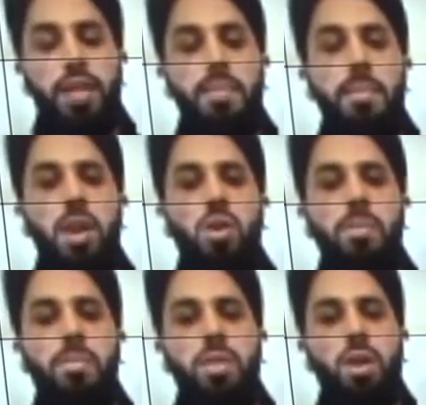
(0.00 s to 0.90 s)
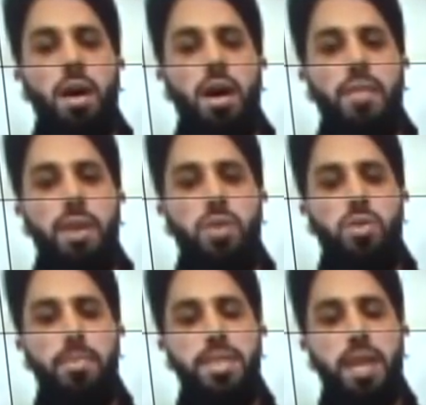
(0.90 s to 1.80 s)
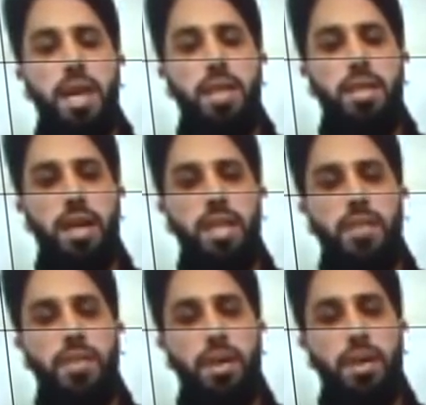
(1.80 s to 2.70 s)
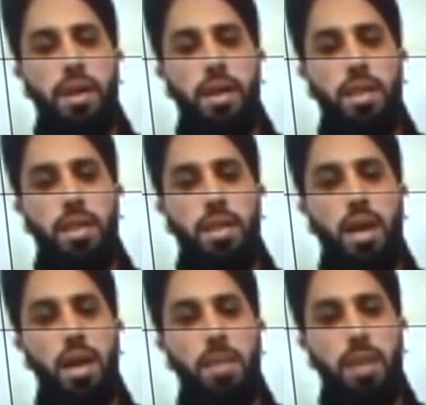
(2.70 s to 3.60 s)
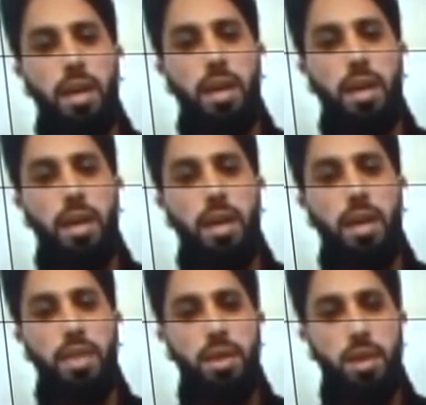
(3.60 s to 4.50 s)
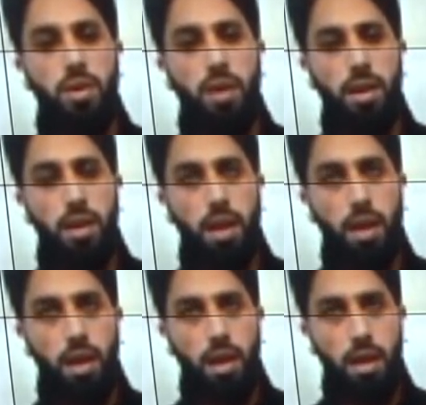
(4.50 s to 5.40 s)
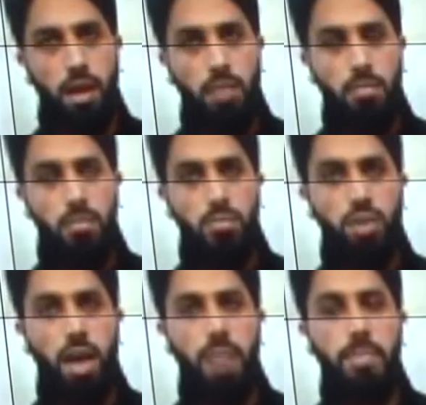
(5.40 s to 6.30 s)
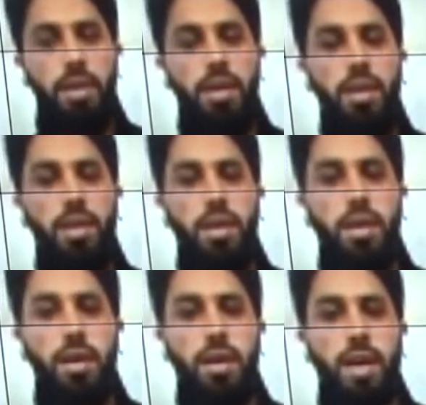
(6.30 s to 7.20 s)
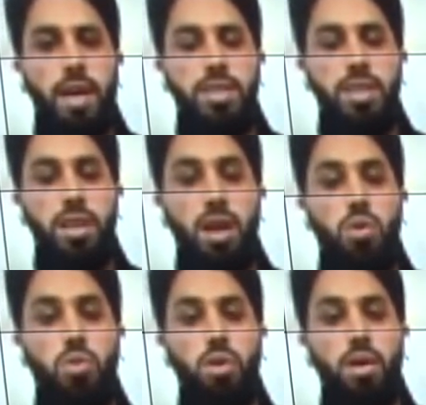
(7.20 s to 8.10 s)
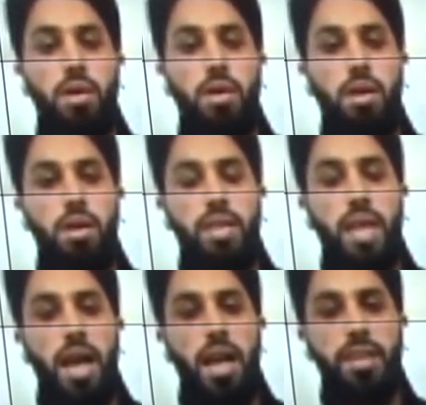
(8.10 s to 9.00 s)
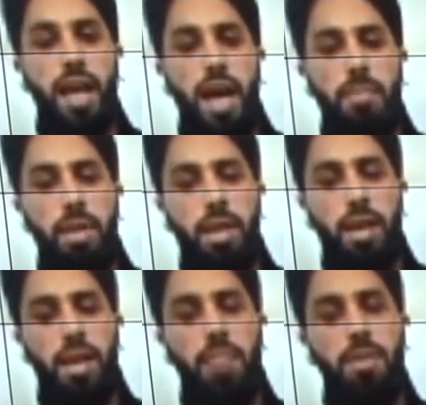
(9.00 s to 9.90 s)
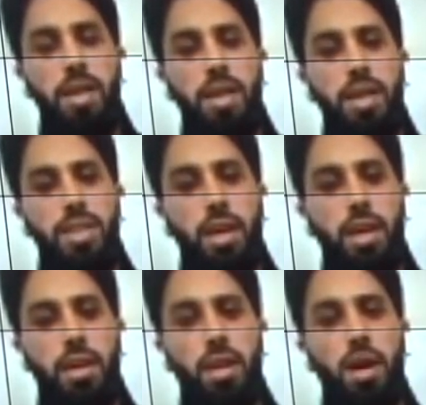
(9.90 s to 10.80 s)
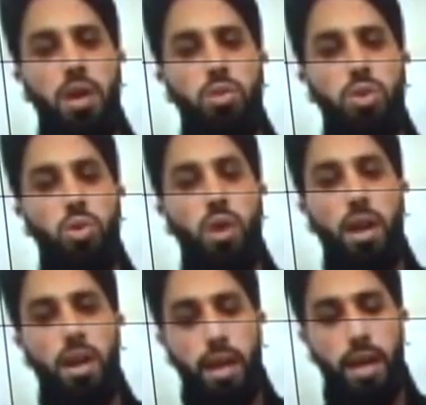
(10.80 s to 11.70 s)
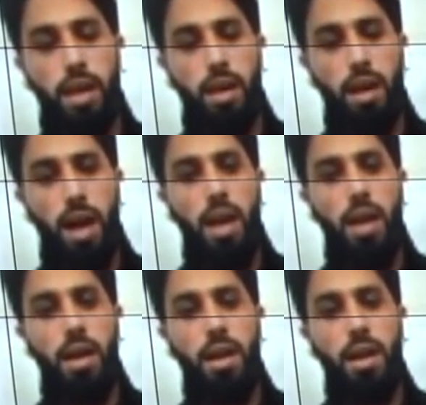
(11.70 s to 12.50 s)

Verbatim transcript: طبعا هو منذ 2015 للاسف يتكلم الكثير سواء ك تابعين آه، خارجين او آه، داعمين اقليميين للشرعيه او دول آه، على